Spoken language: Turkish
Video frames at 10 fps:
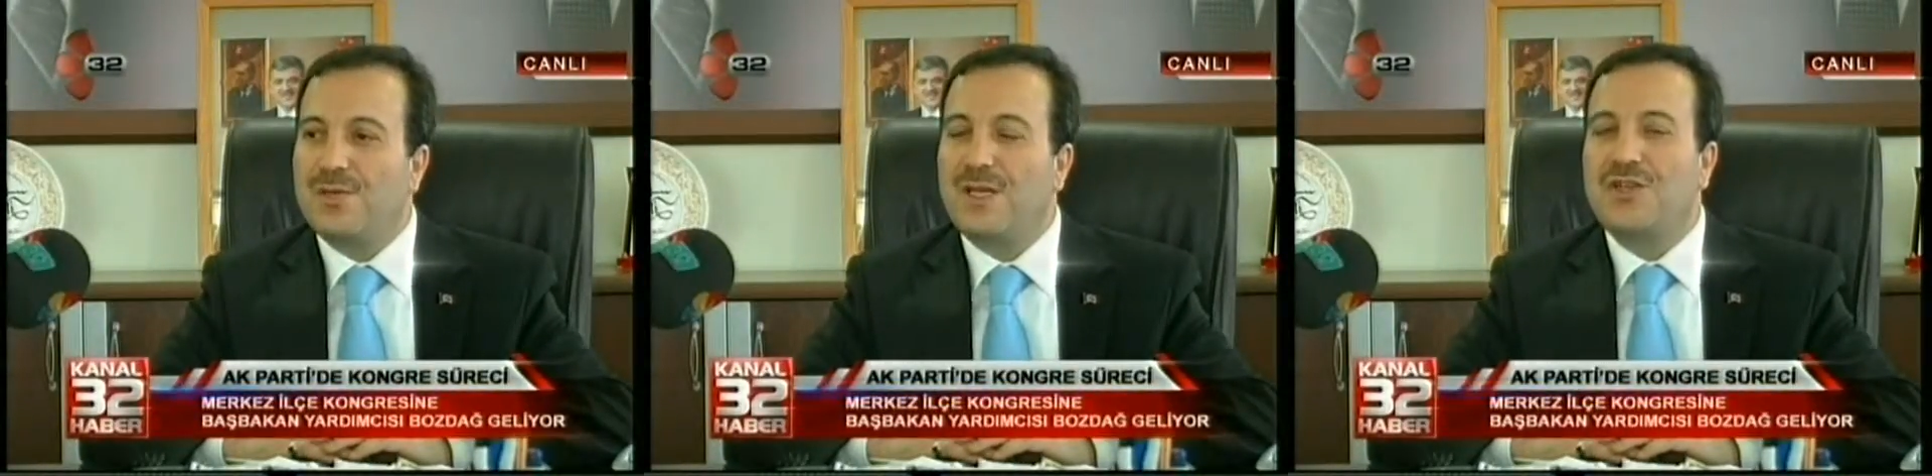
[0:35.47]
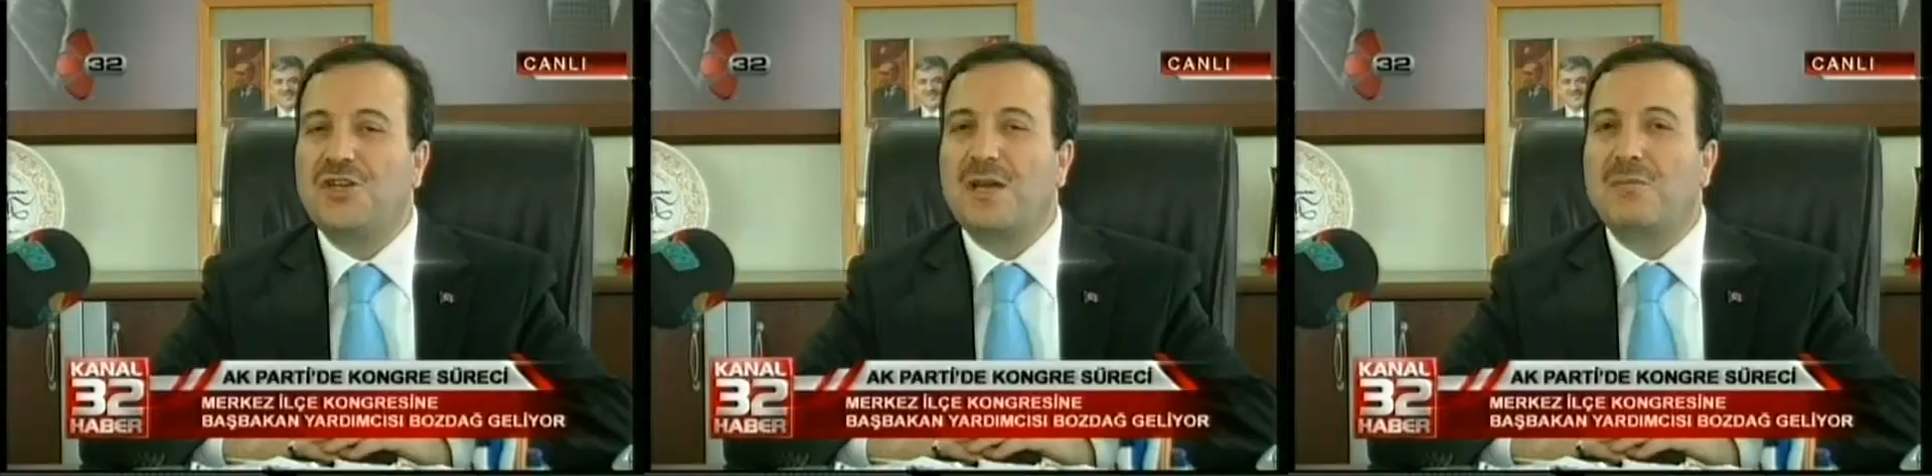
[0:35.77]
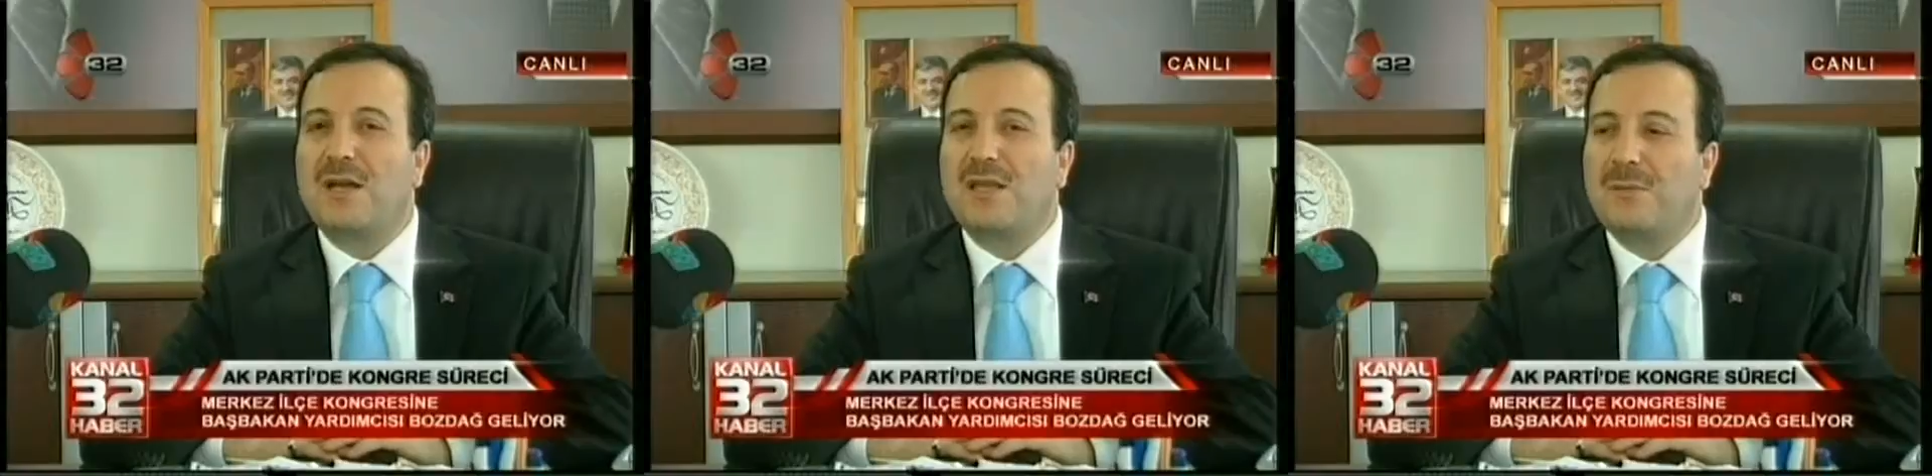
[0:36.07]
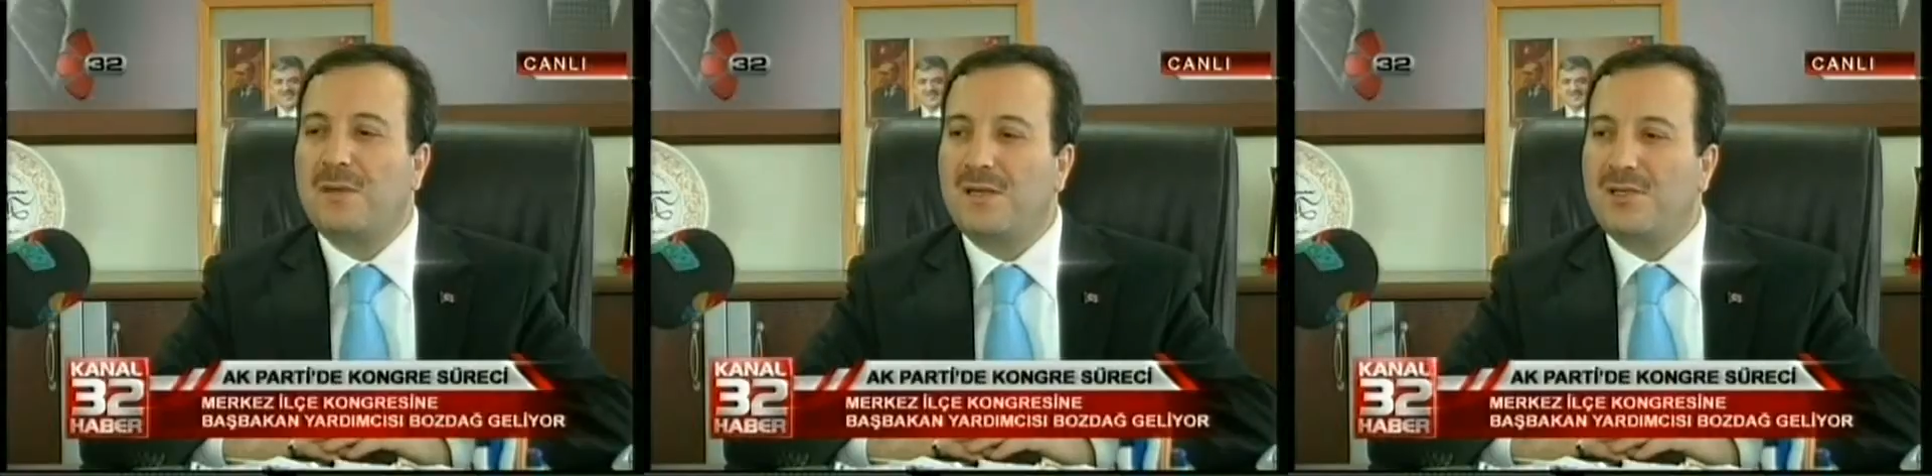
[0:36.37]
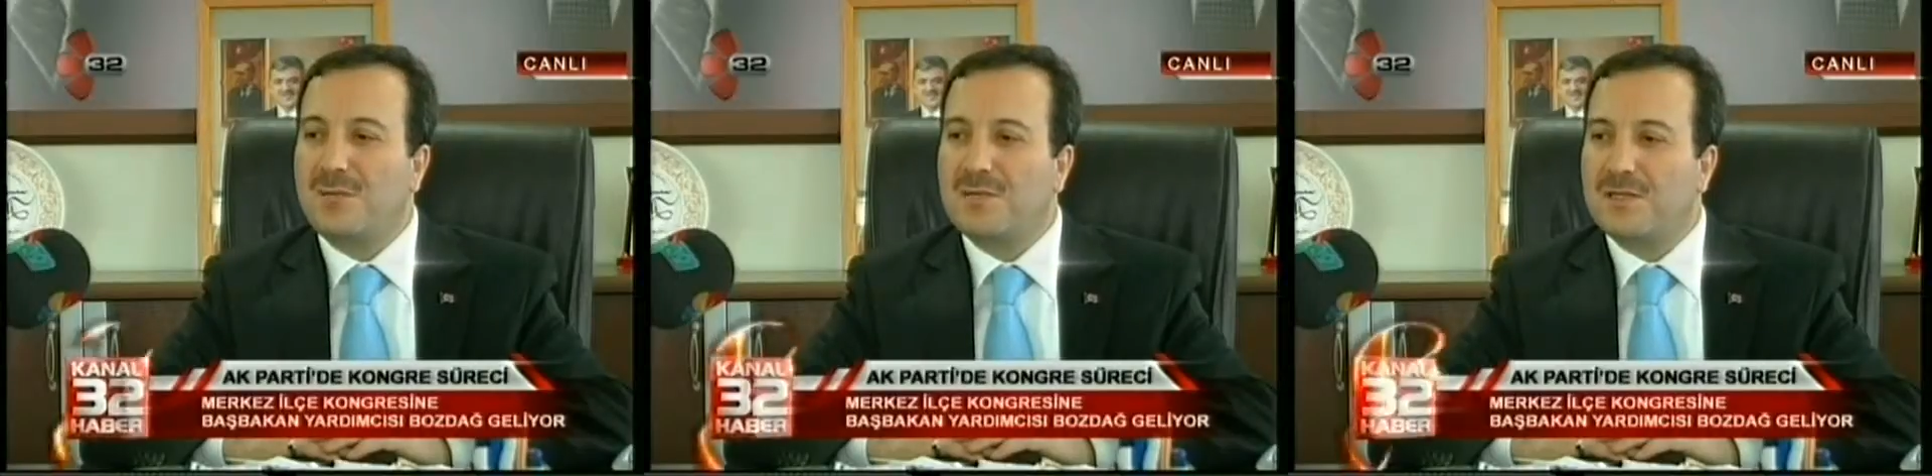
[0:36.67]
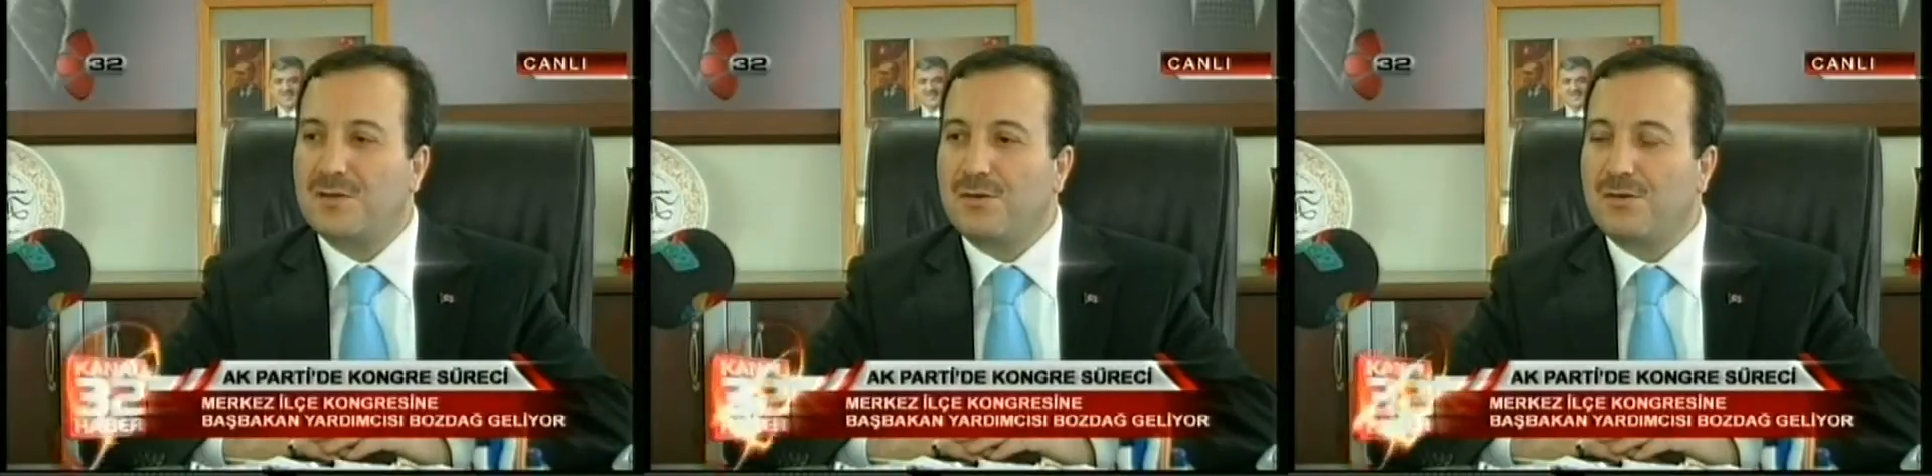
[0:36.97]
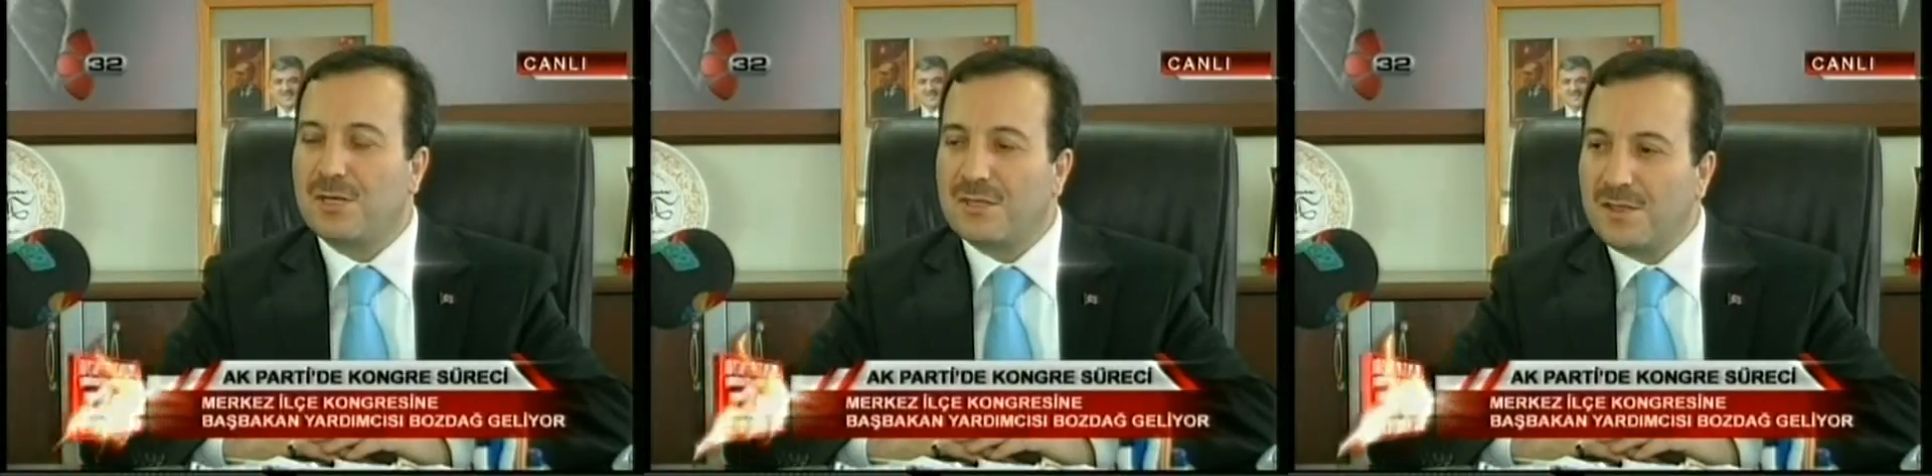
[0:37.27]
Yenişehir Bademli ilçemizin
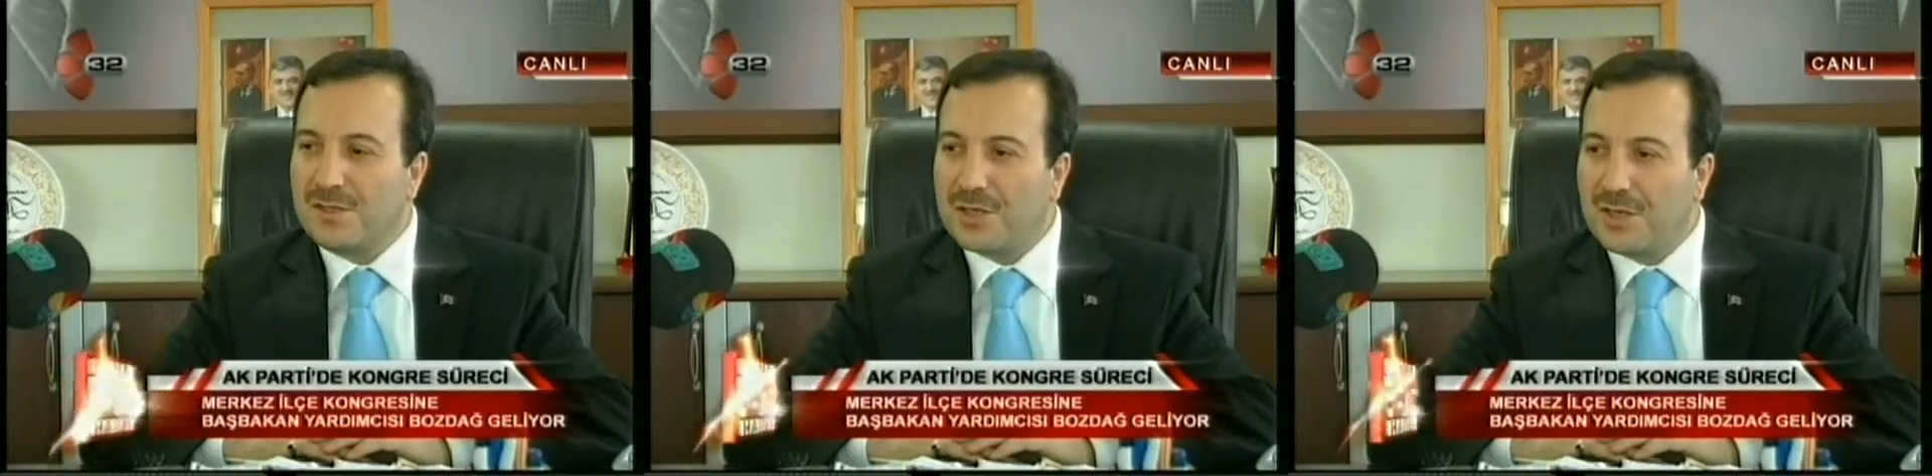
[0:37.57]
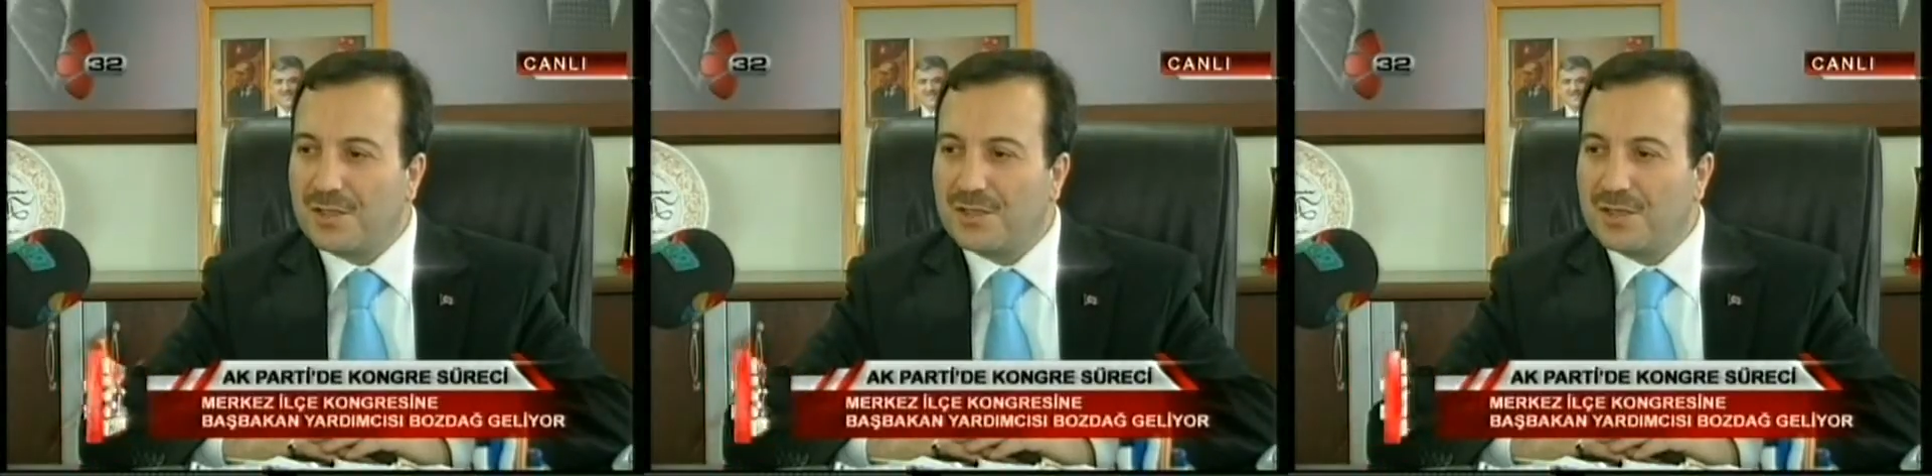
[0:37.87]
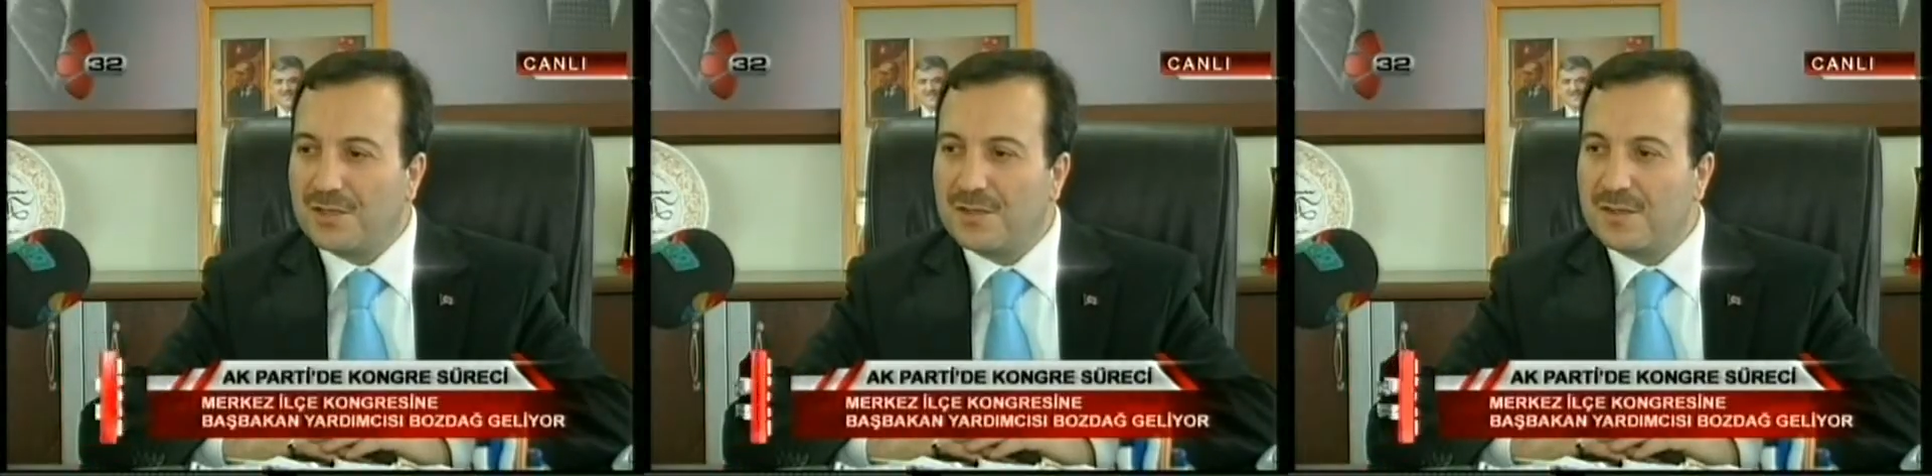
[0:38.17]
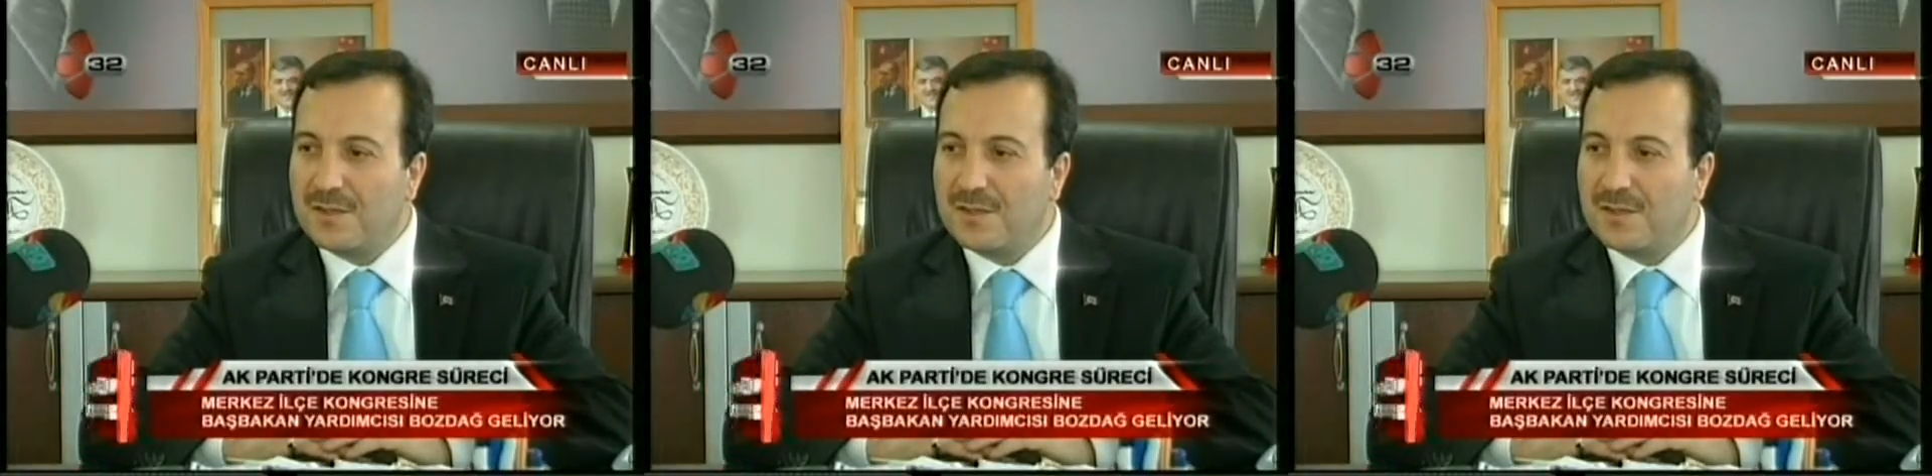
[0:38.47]
kongresini icra edeceğiz.